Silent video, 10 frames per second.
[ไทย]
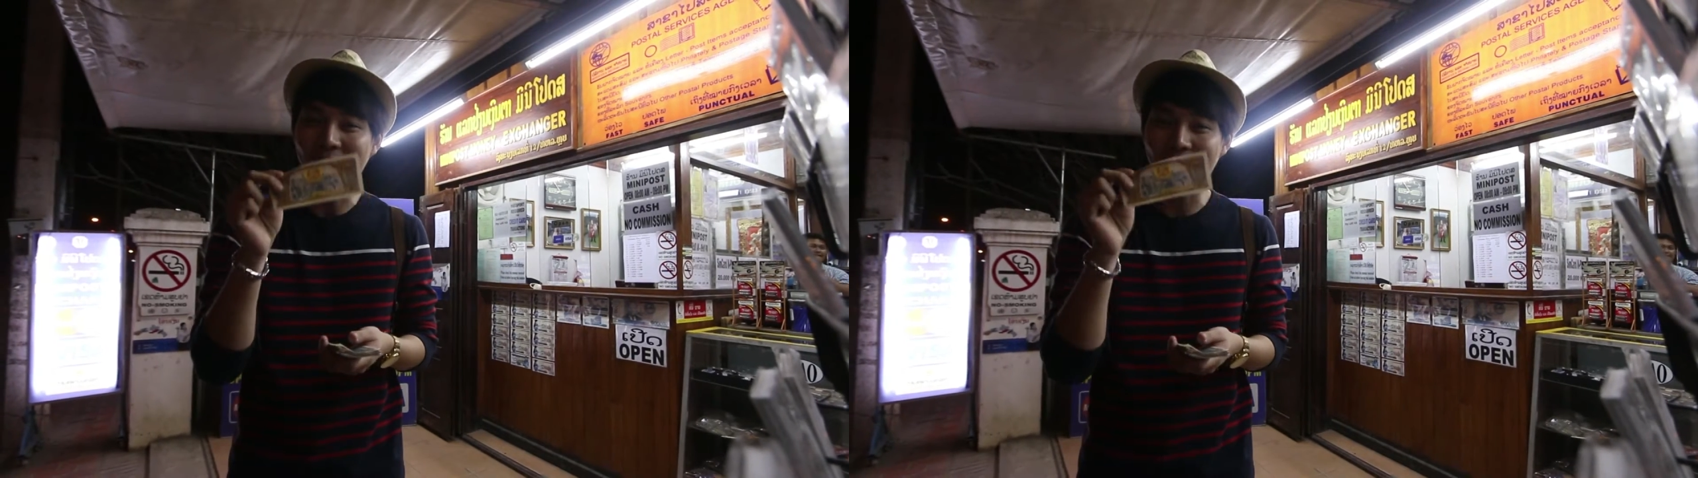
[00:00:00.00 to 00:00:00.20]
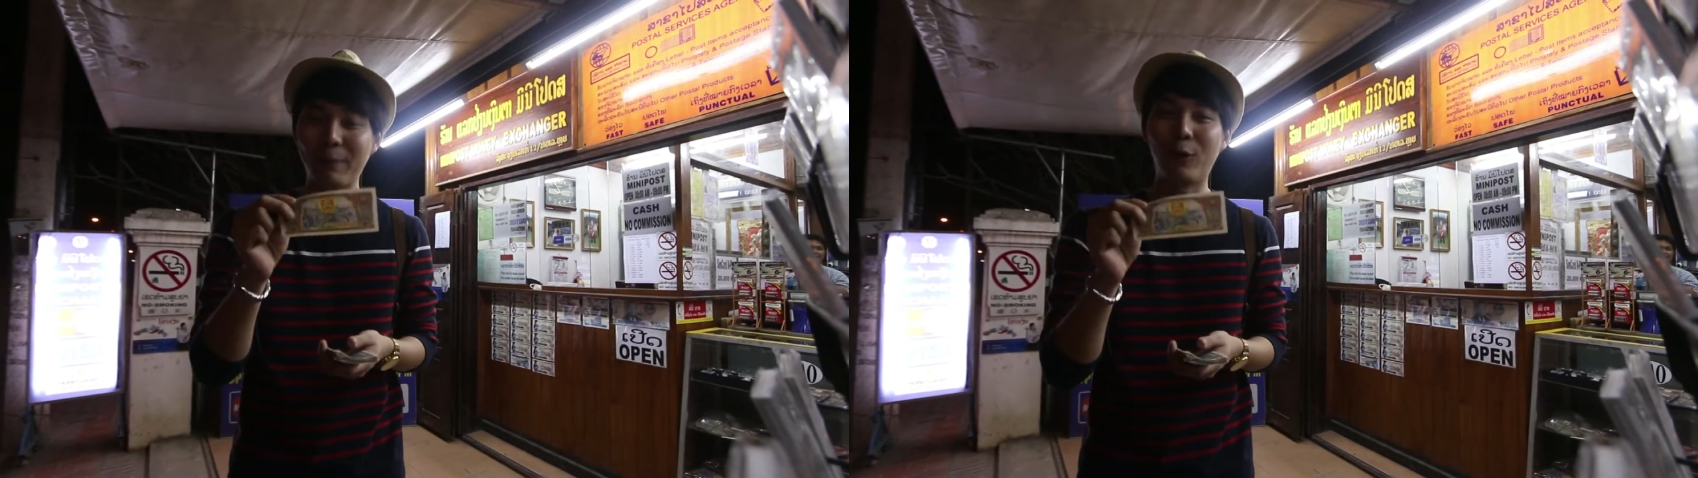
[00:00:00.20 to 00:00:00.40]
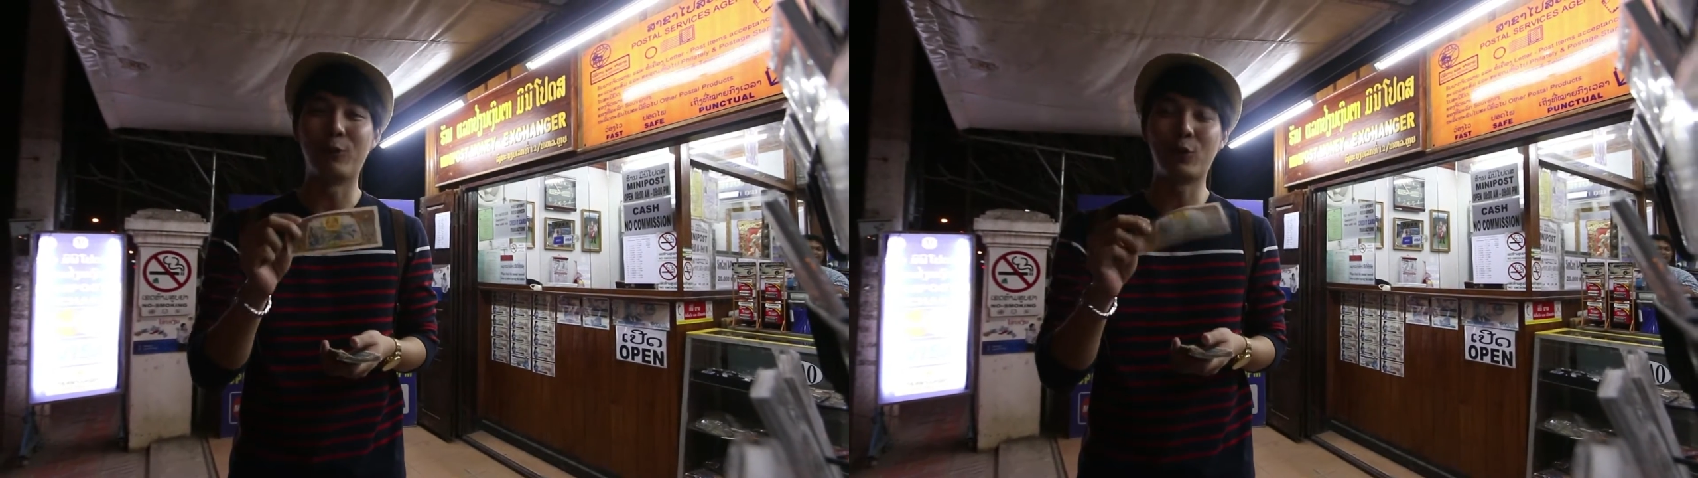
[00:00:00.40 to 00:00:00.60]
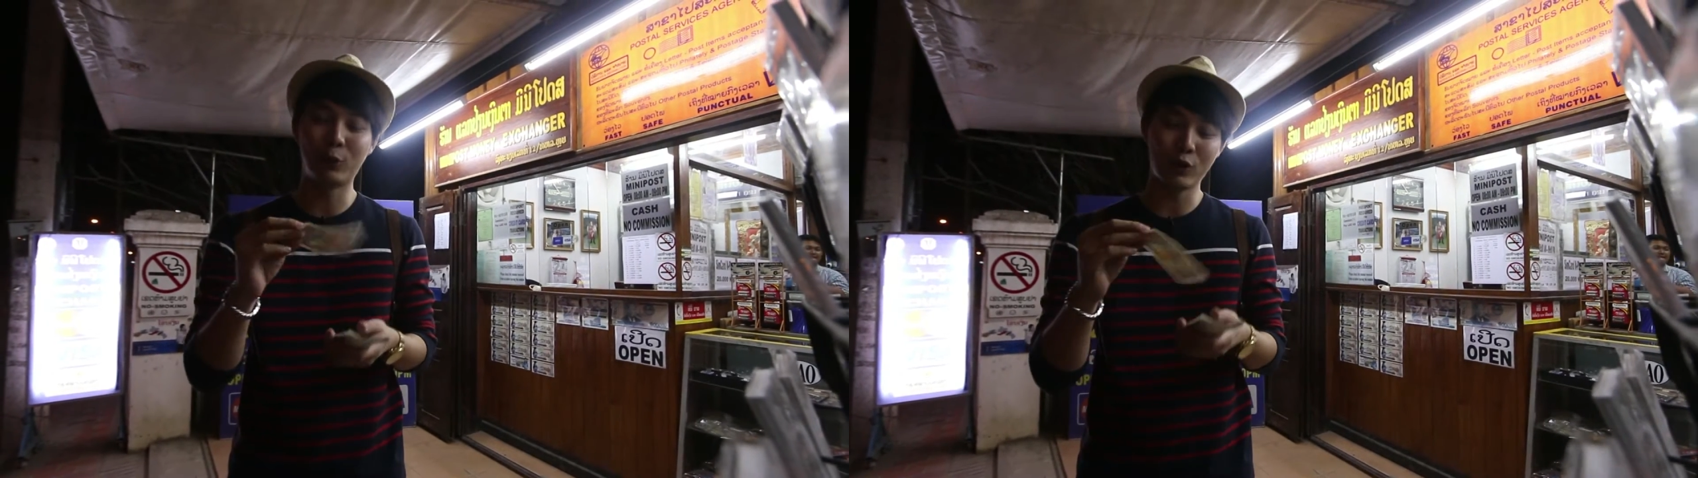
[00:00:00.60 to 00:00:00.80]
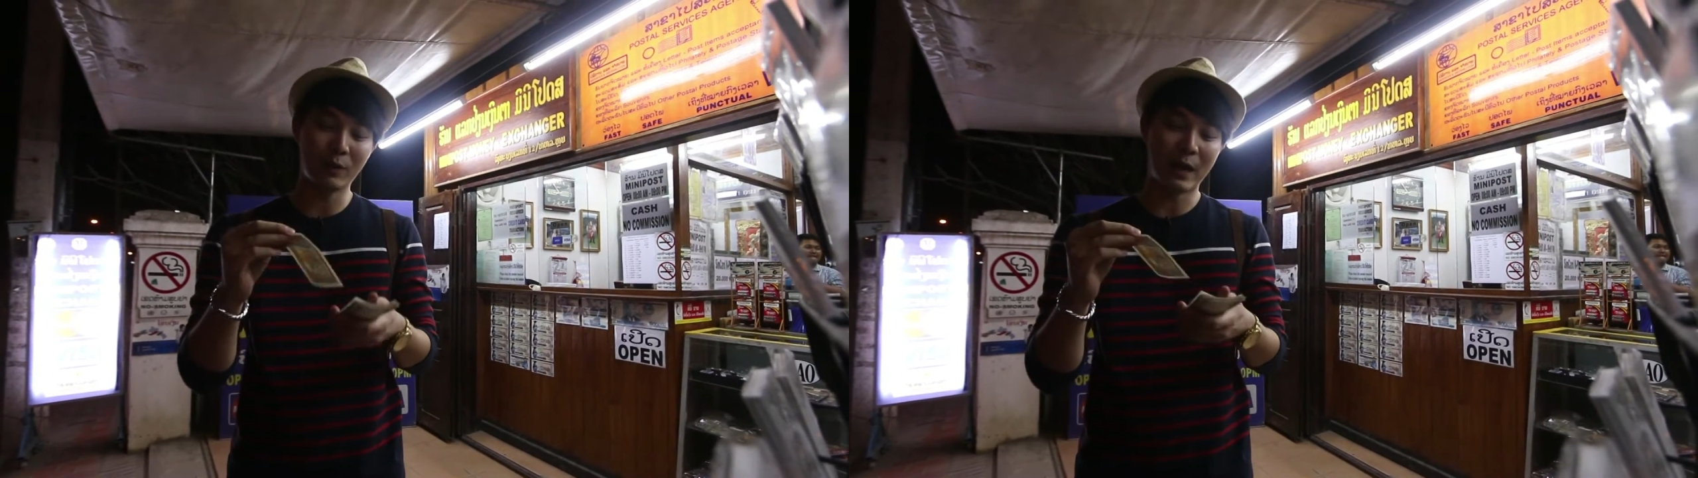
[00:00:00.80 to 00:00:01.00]
ทนะครับผมคุณ
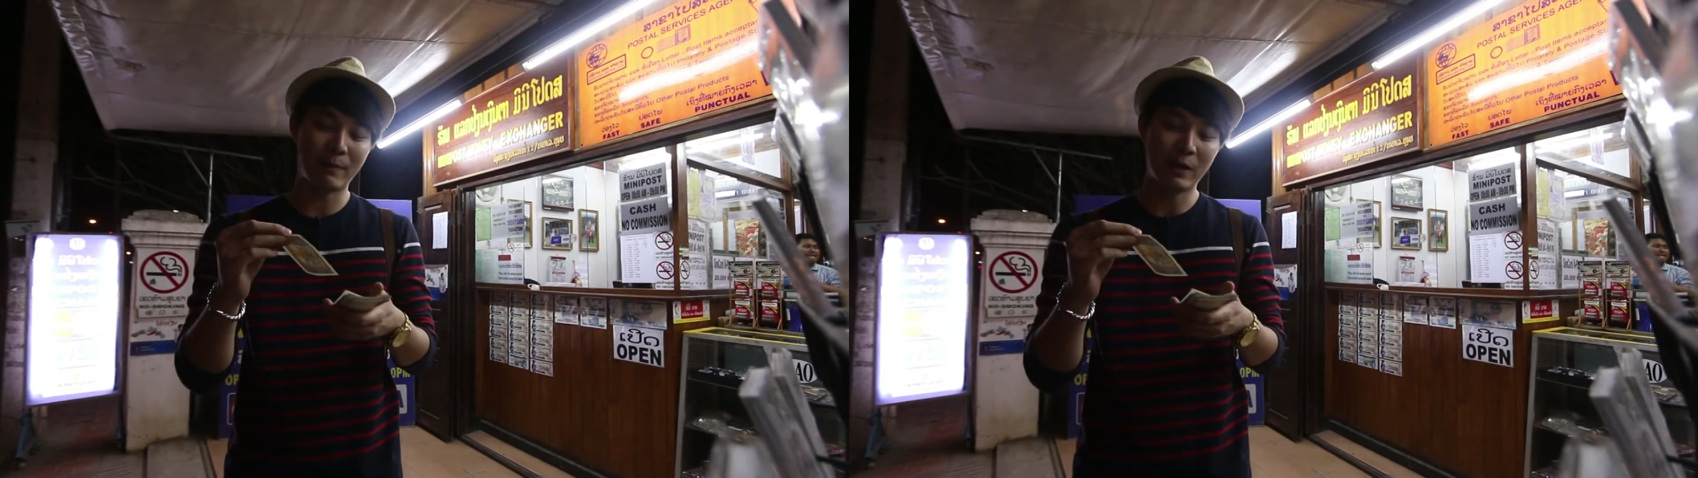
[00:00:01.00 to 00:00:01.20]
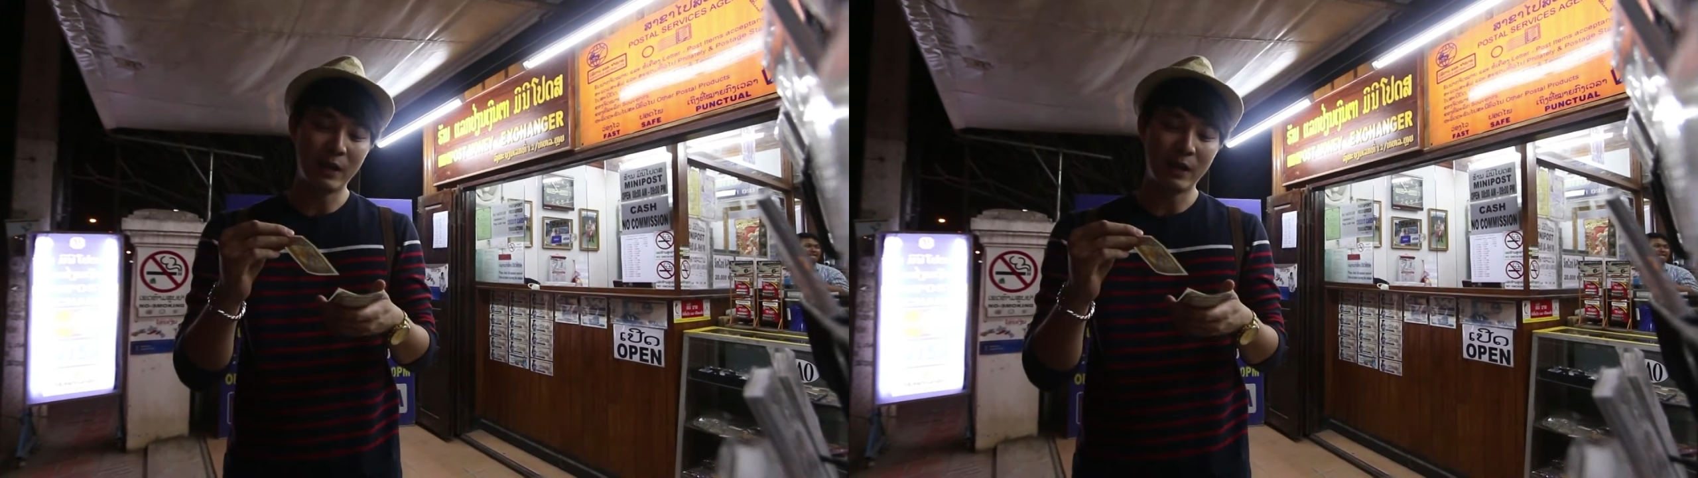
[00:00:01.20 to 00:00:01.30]
ผู้ชมครับ